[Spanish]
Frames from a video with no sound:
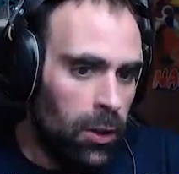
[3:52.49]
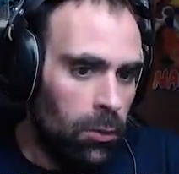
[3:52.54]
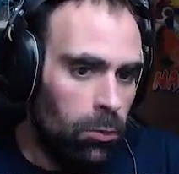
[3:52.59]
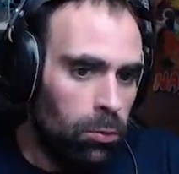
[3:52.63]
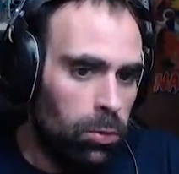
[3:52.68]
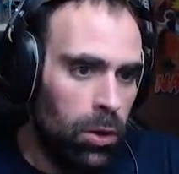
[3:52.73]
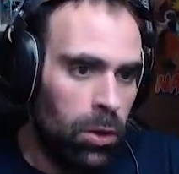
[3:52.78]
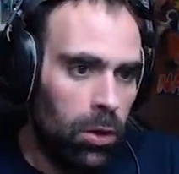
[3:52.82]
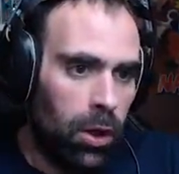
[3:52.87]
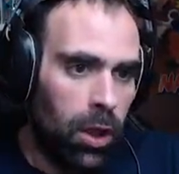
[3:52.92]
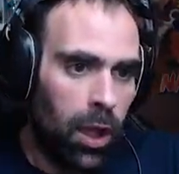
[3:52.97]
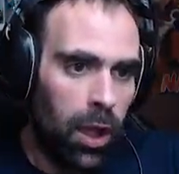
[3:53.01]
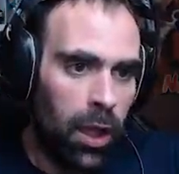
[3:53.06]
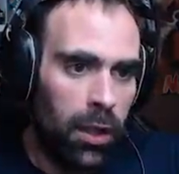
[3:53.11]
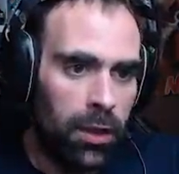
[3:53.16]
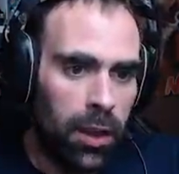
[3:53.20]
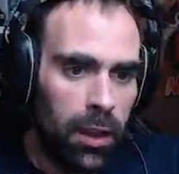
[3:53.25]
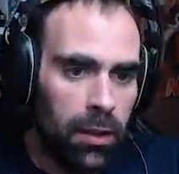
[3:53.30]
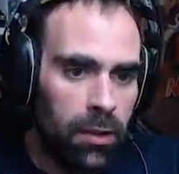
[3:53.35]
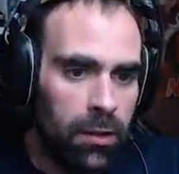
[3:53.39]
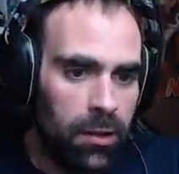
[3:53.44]
Bueno, que
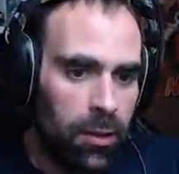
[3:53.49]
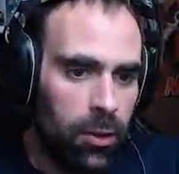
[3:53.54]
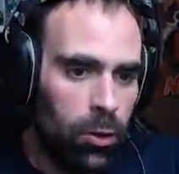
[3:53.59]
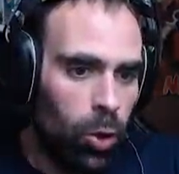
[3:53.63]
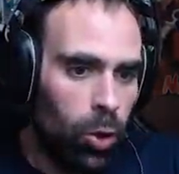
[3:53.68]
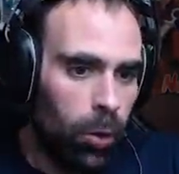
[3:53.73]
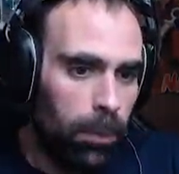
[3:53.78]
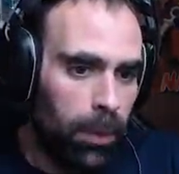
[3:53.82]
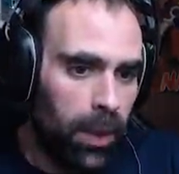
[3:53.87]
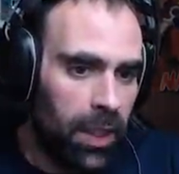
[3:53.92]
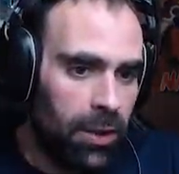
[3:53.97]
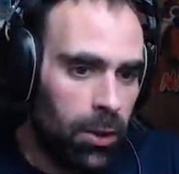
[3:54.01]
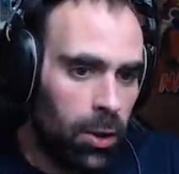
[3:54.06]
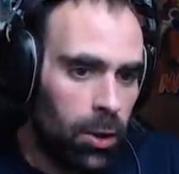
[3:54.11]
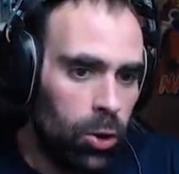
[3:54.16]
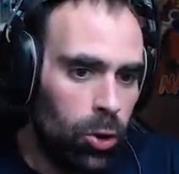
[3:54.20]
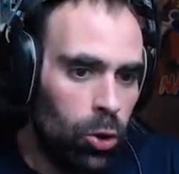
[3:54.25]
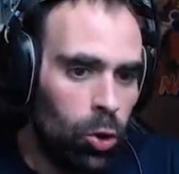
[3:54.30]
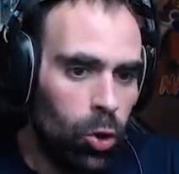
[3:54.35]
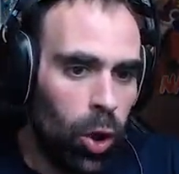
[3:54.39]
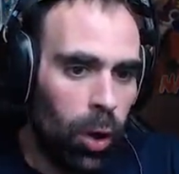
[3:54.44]
antes no ha parado
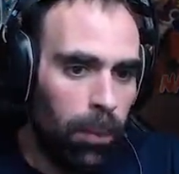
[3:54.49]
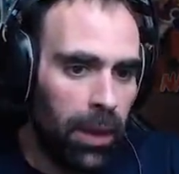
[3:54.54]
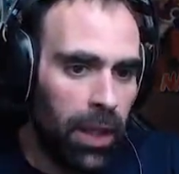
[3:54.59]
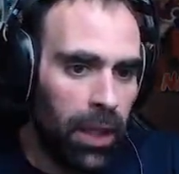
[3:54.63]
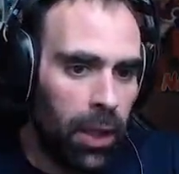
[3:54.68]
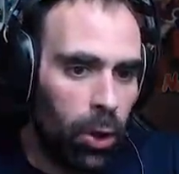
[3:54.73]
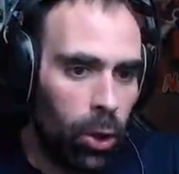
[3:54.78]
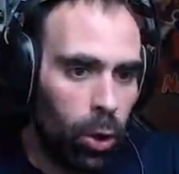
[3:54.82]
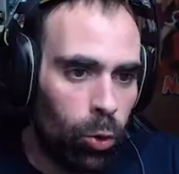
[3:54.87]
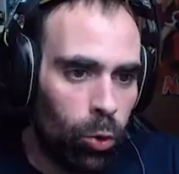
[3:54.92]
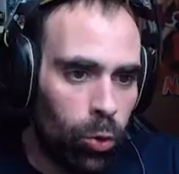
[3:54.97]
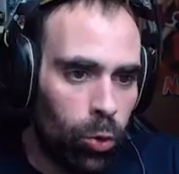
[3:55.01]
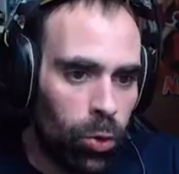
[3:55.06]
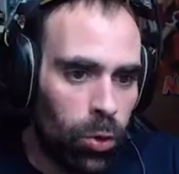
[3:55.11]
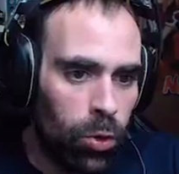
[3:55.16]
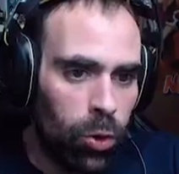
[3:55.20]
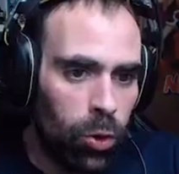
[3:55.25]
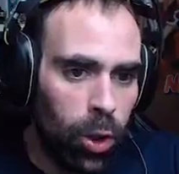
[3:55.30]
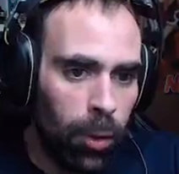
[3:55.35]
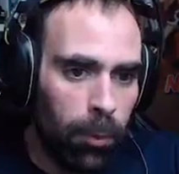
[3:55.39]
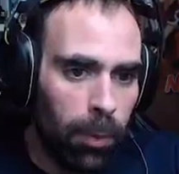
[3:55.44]
No ha parado los,
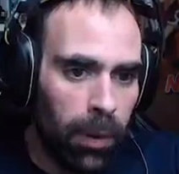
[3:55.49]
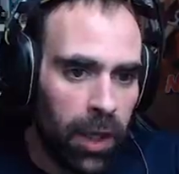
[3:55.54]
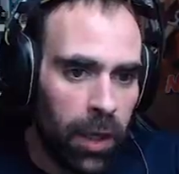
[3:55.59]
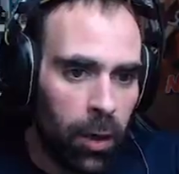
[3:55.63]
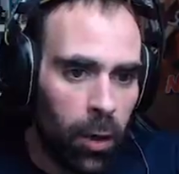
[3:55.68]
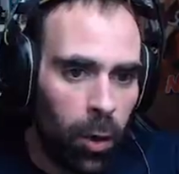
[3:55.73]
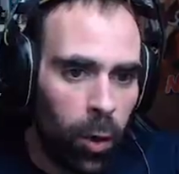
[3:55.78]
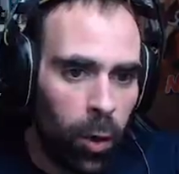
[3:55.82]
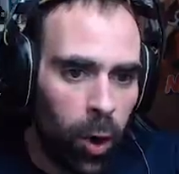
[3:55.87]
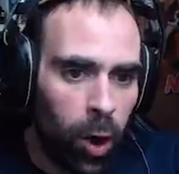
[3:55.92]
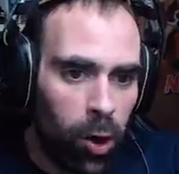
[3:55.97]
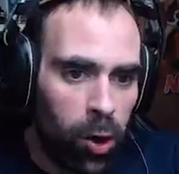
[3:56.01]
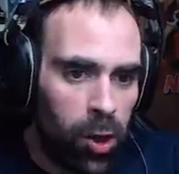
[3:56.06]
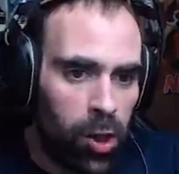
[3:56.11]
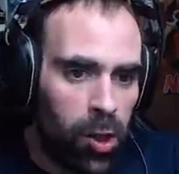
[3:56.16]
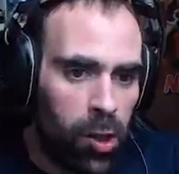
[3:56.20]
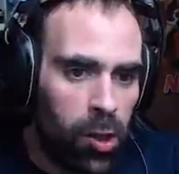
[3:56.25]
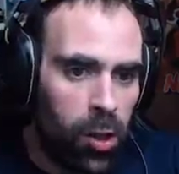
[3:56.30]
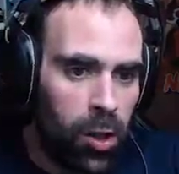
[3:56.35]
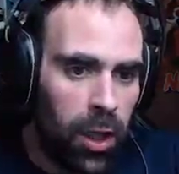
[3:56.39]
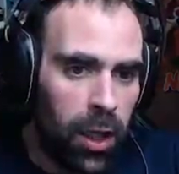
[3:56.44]
No ha parado
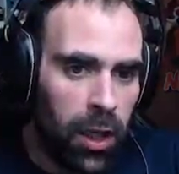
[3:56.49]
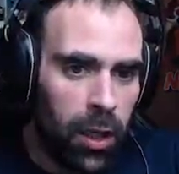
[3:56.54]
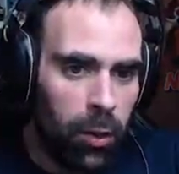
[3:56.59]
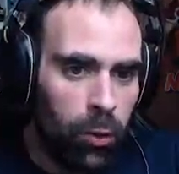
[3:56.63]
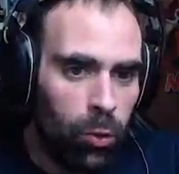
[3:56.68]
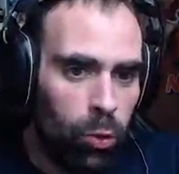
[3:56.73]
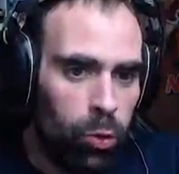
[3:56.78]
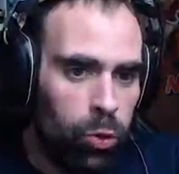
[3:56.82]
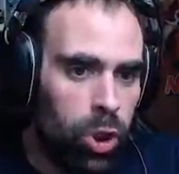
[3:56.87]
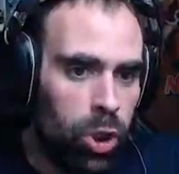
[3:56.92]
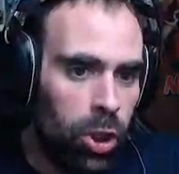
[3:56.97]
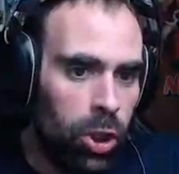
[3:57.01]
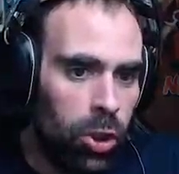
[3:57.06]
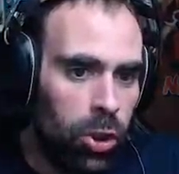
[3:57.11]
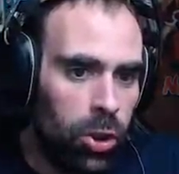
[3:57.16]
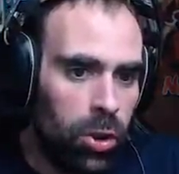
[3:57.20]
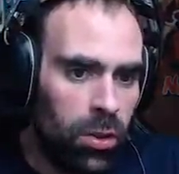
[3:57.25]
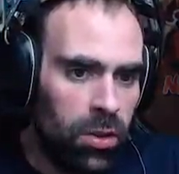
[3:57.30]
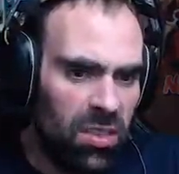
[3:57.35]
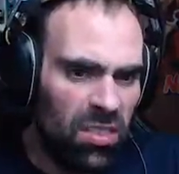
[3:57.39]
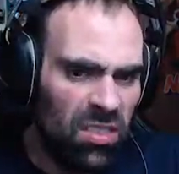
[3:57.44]
el
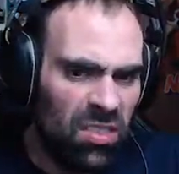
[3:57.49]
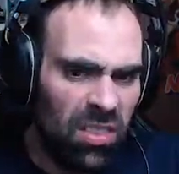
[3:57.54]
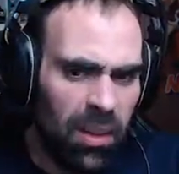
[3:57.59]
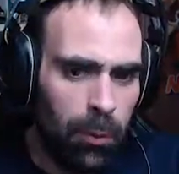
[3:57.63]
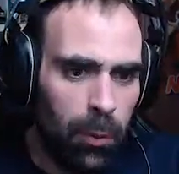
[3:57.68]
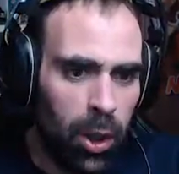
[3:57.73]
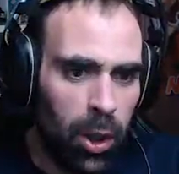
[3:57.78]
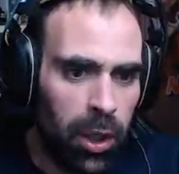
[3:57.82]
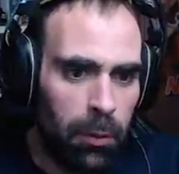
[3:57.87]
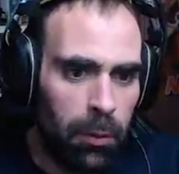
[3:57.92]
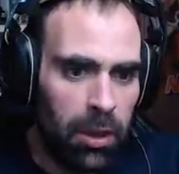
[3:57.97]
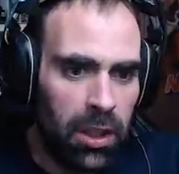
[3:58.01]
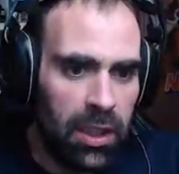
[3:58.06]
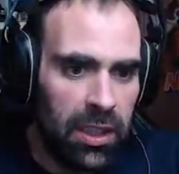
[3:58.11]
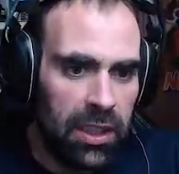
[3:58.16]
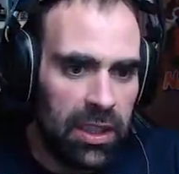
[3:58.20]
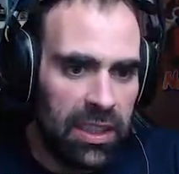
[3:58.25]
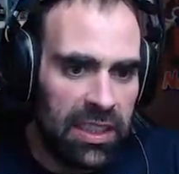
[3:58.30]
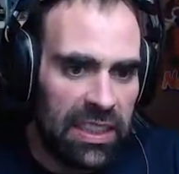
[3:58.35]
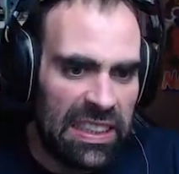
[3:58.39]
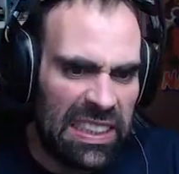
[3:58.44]
cuchillo Vamos a
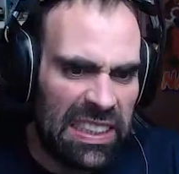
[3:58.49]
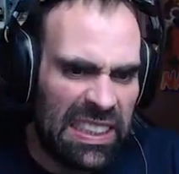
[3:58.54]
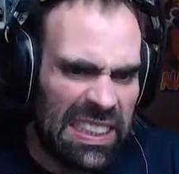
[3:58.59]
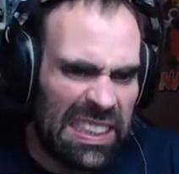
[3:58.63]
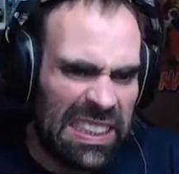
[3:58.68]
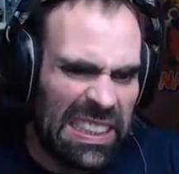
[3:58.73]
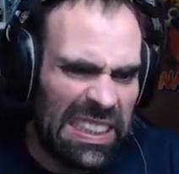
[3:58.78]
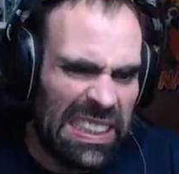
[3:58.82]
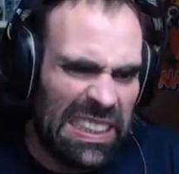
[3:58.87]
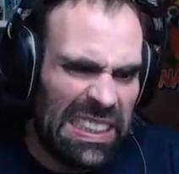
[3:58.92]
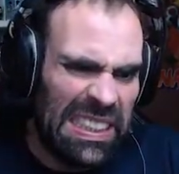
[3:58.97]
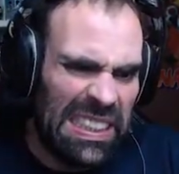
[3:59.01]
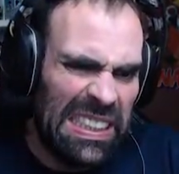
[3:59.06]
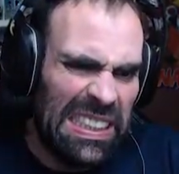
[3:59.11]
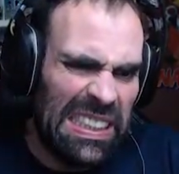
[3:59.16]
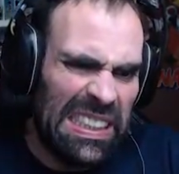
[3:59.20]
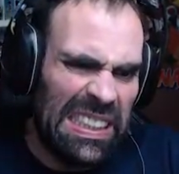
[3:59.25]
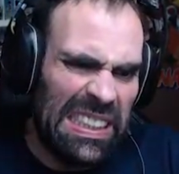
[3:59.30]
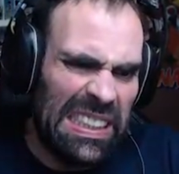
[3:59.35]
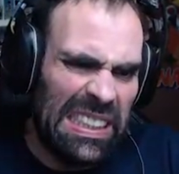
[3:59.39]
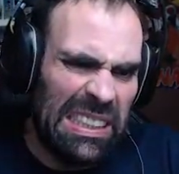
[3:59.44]

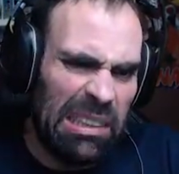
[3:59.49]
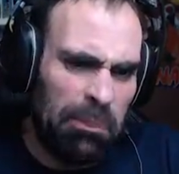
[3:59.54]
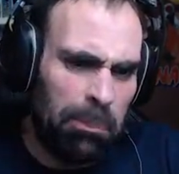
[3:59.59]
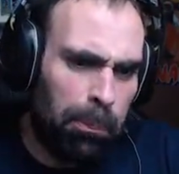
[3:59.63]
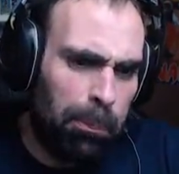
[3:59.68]
reventarle la